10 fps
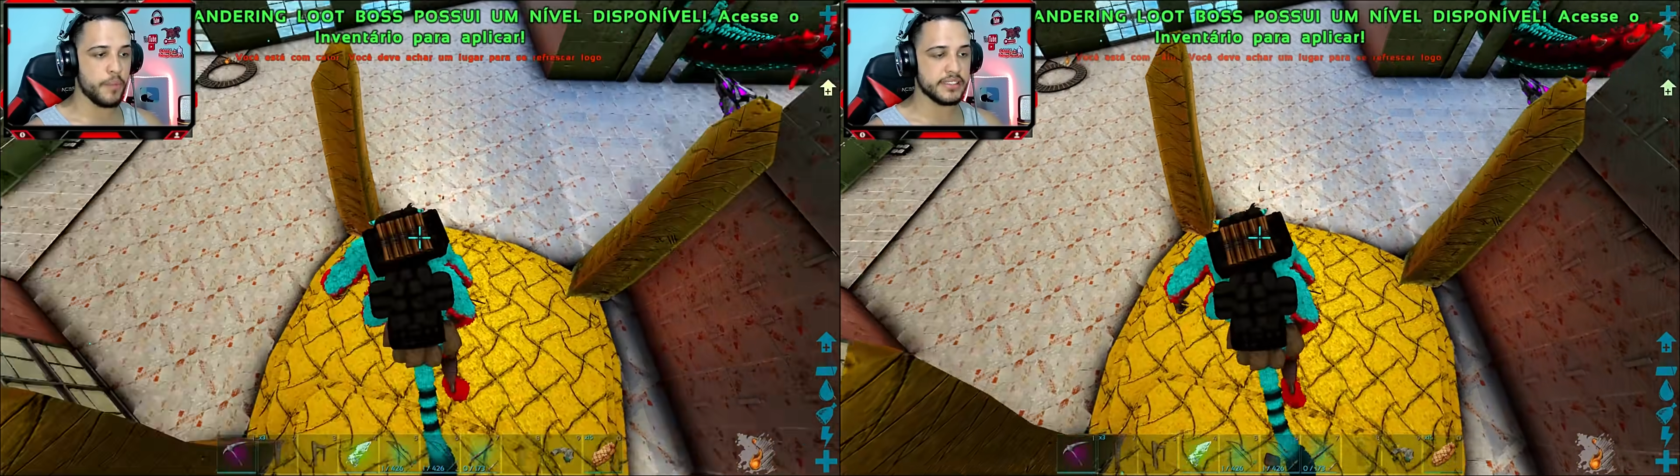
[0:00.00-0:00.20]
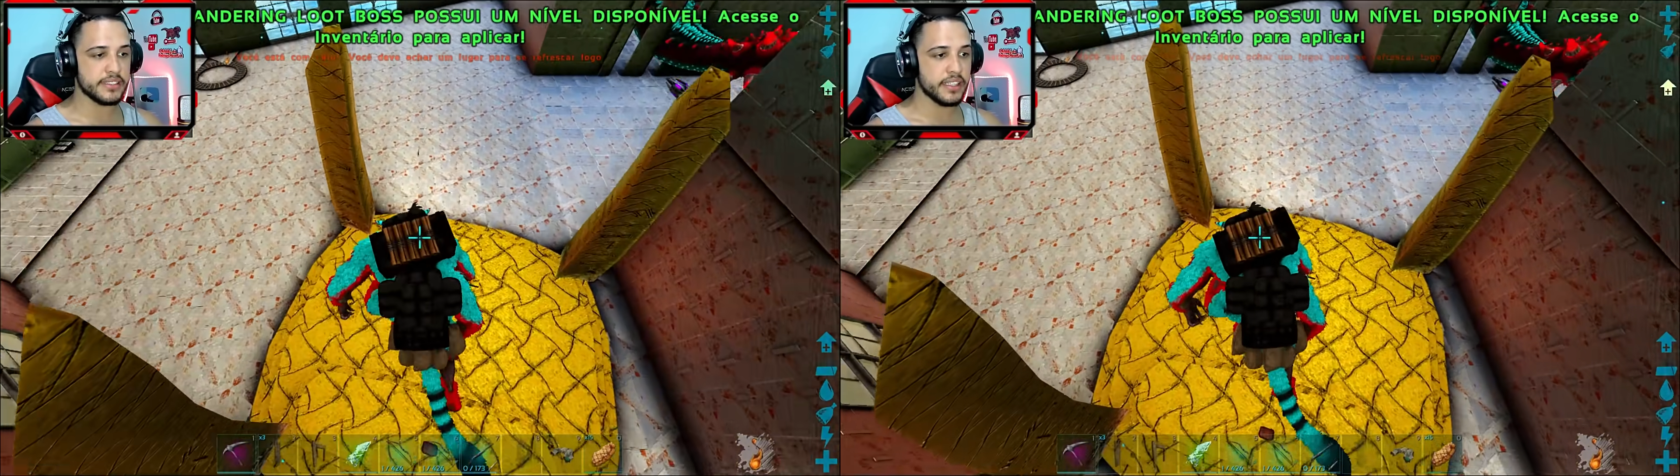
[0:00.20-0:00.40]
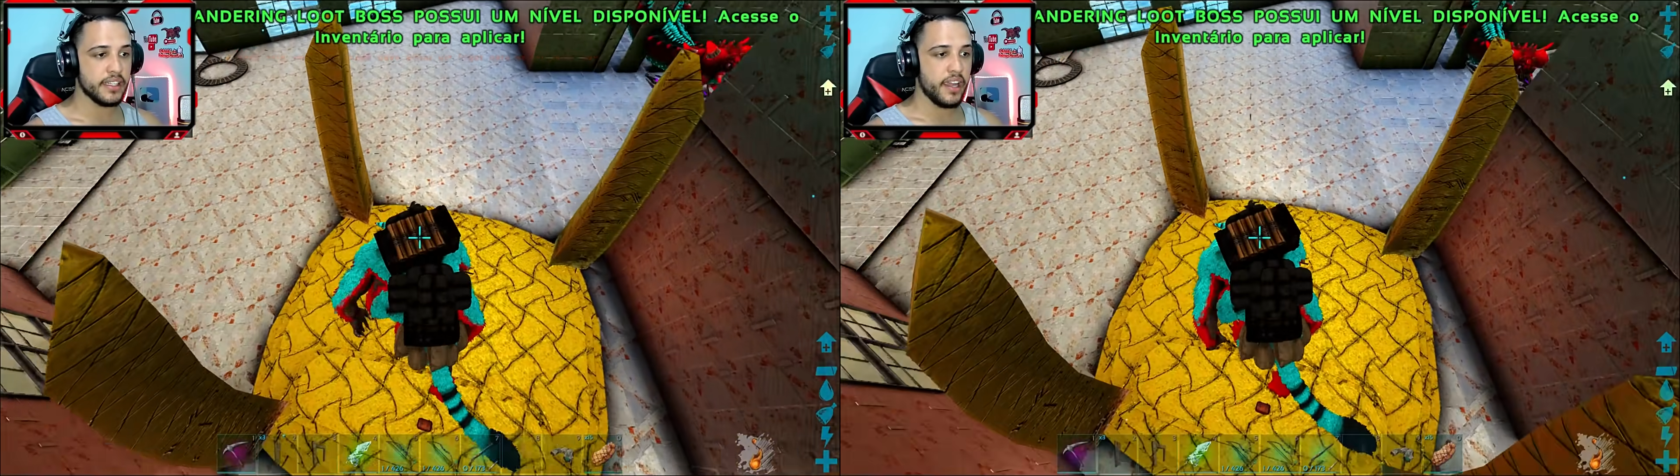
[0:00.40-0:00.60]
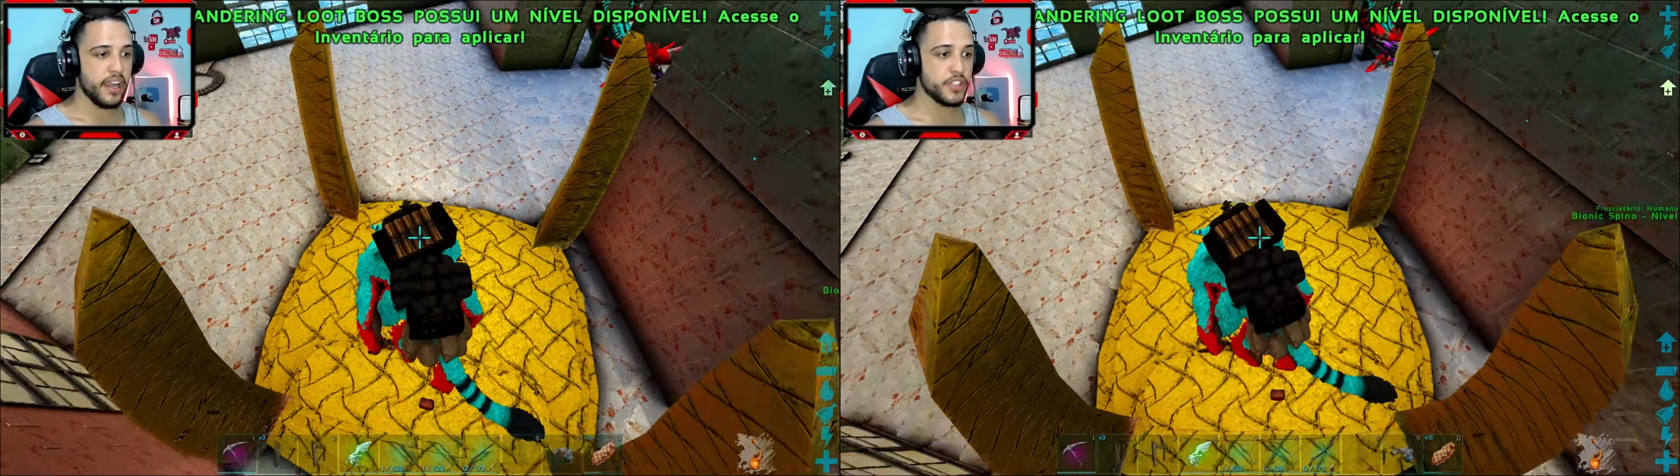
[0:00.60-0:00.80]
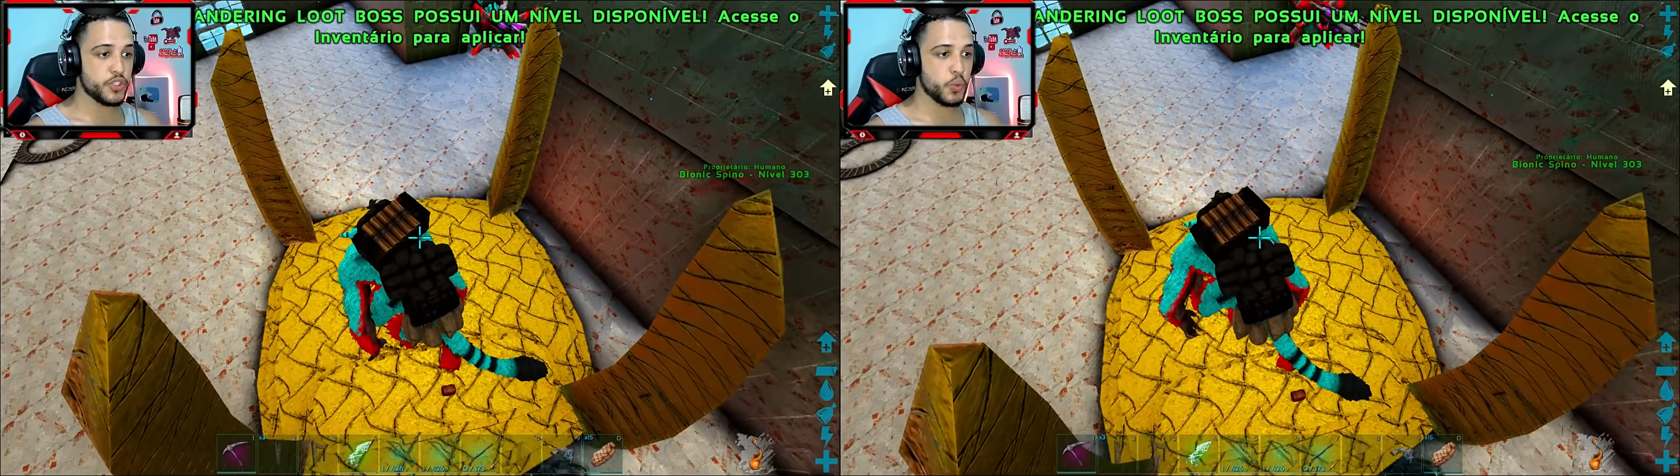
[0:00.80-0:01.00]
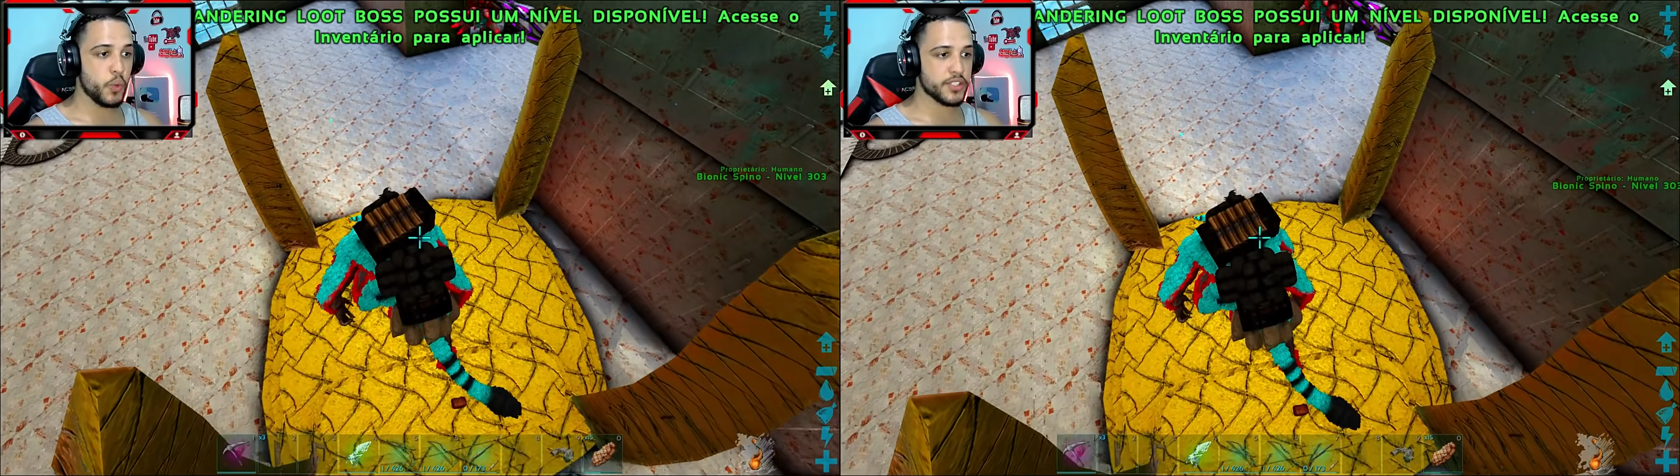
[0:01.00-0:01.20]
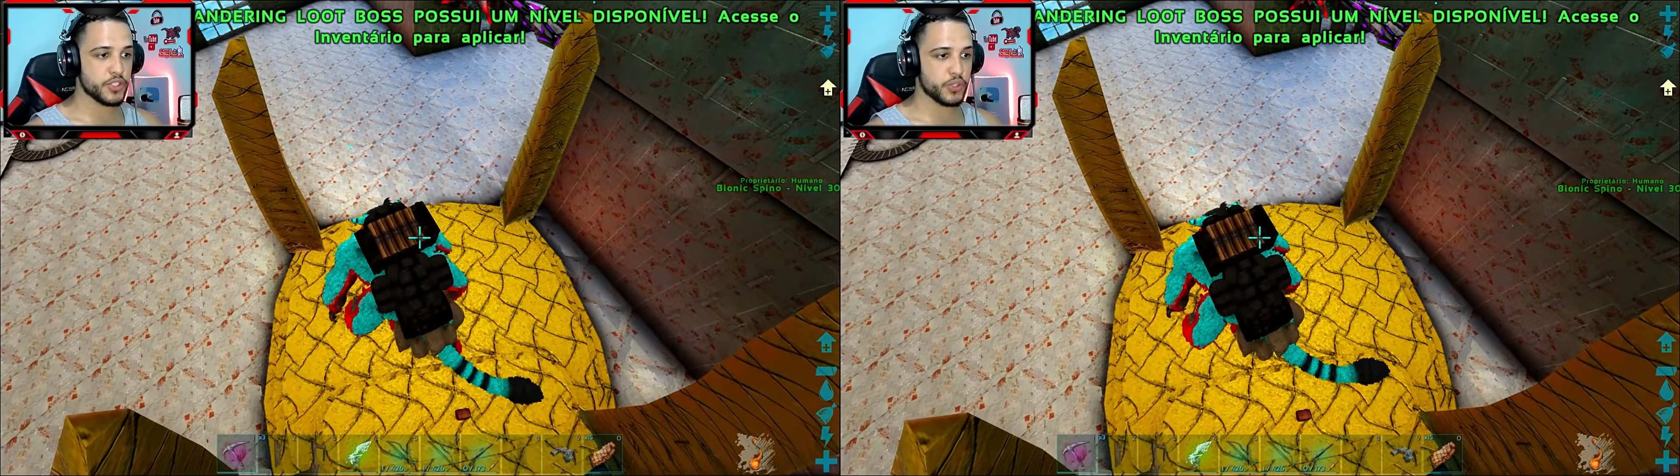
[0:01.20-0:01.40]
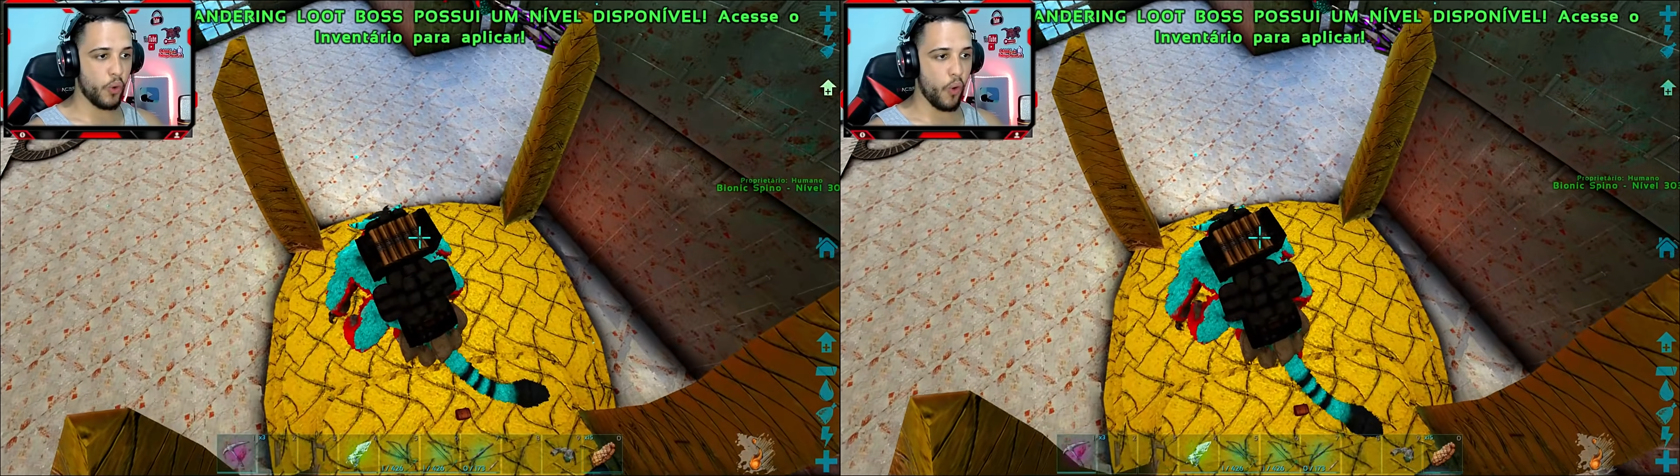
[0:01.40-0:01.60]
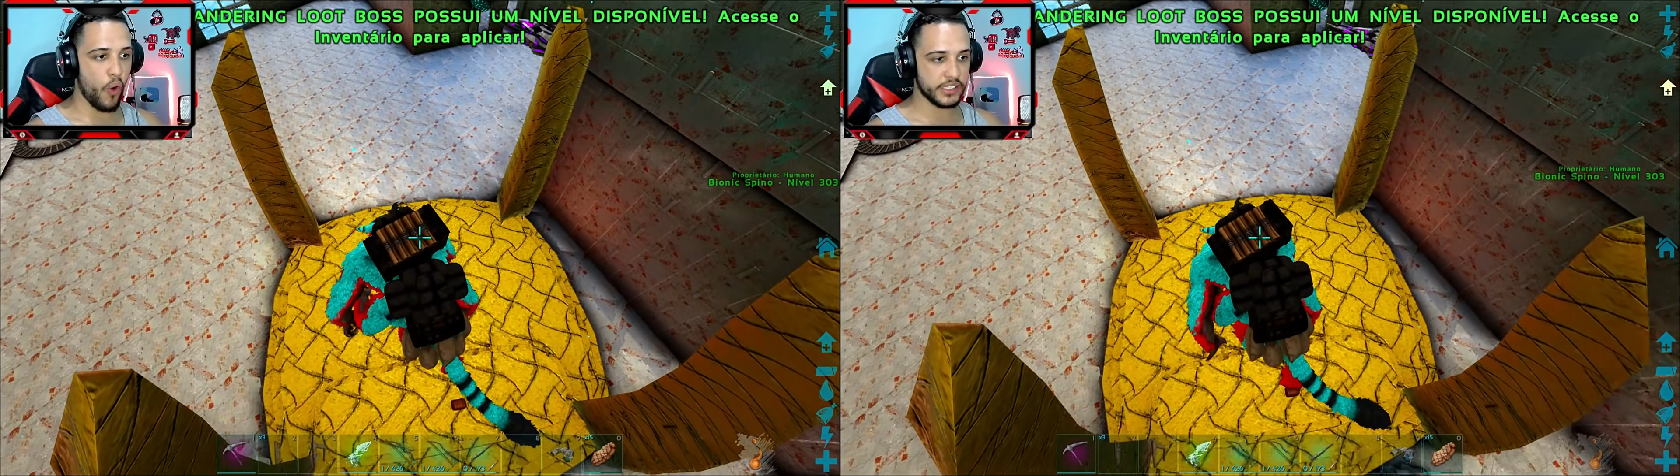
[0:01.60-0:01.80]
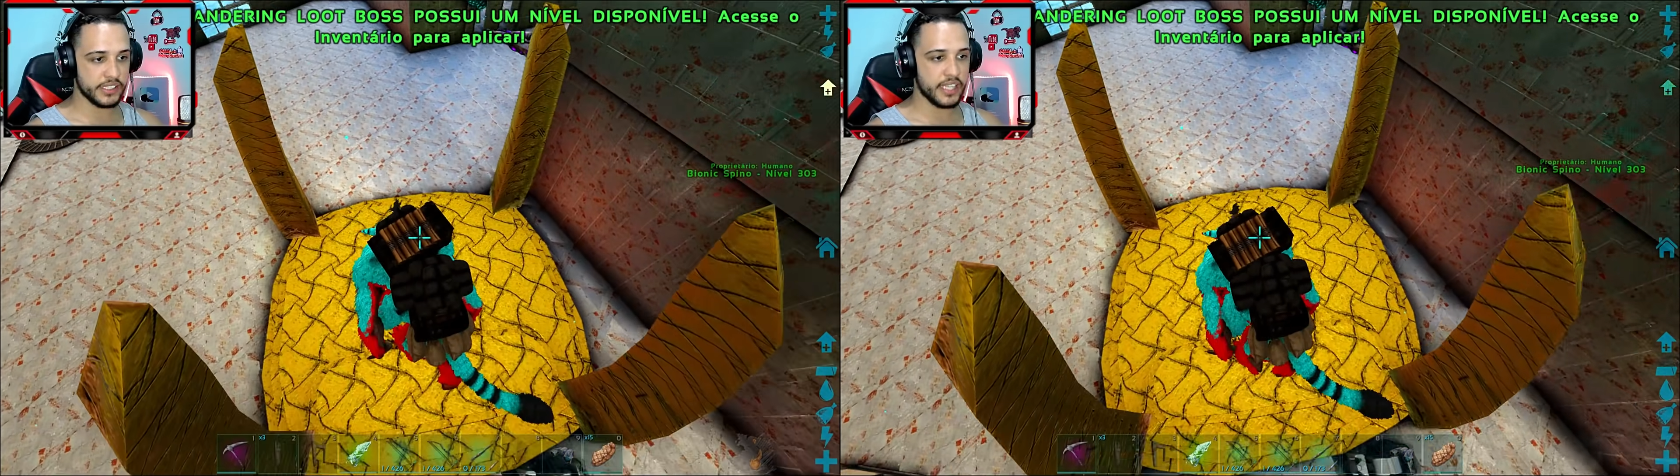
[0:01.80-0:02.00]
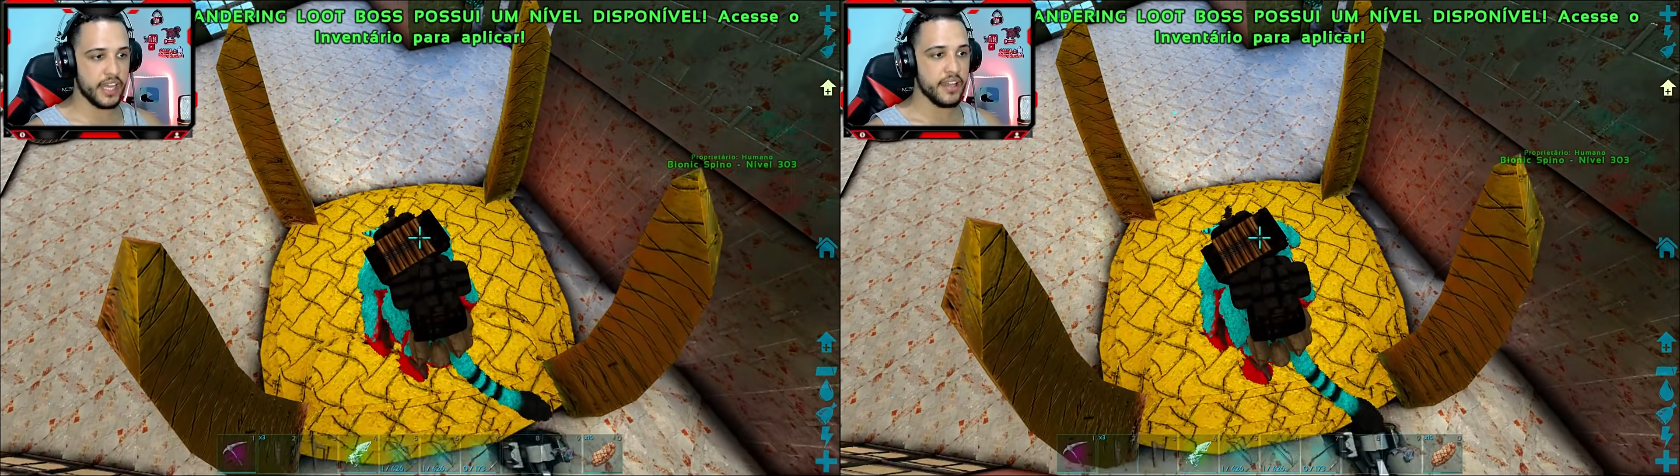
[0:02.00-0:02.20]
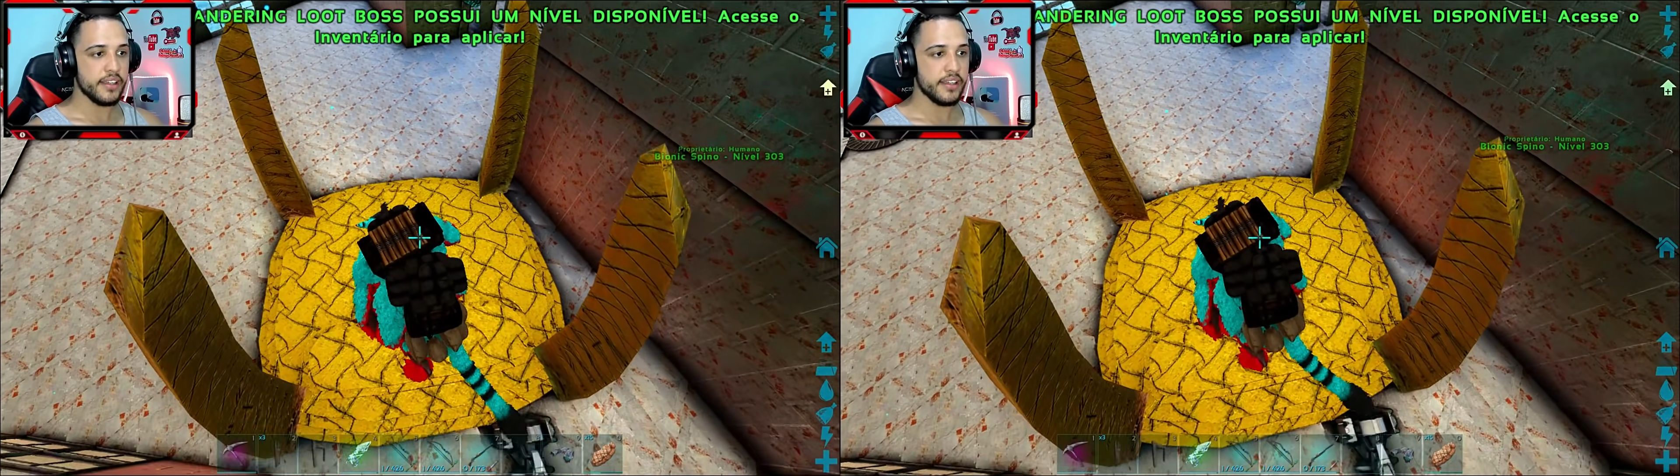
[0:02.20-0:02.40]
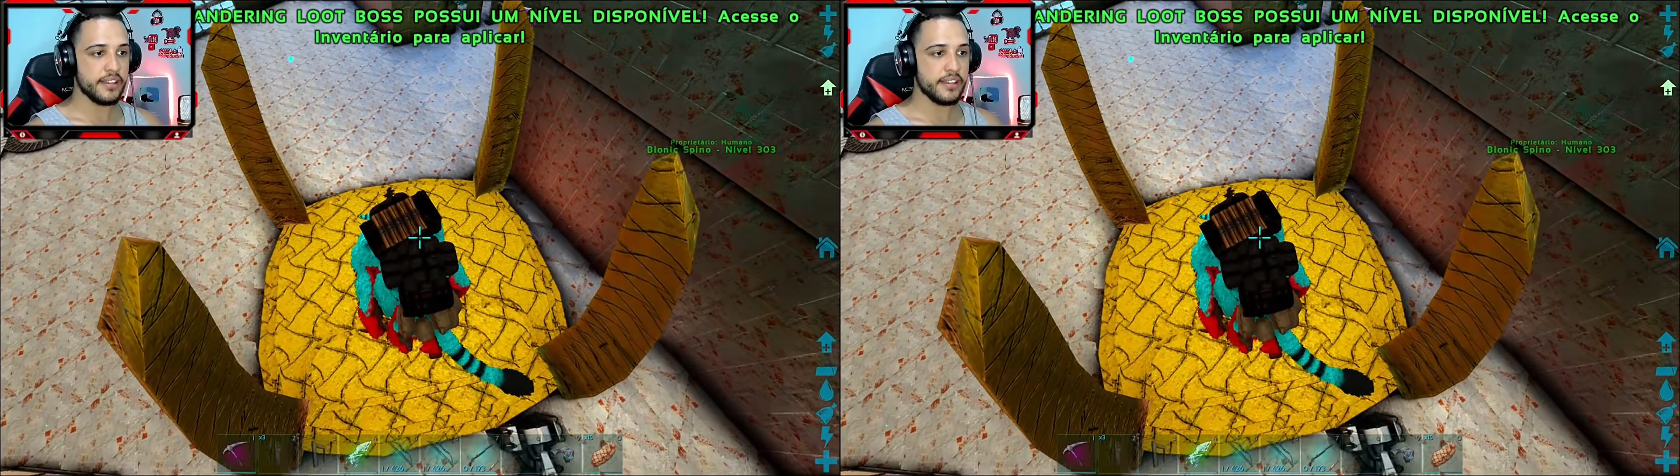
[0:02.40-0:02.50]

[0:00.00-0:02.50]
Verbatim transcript: armas em suas costas, tá?